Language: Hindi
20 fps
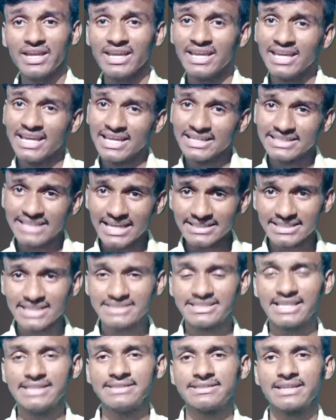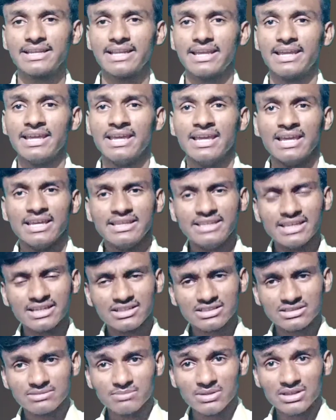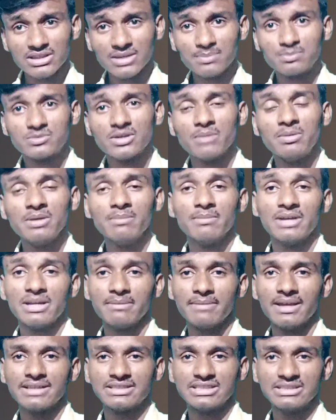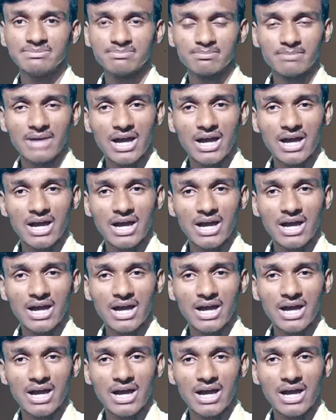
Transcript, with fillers: है कैसे चेंज करें ये मतलब तभी मन में ऐसी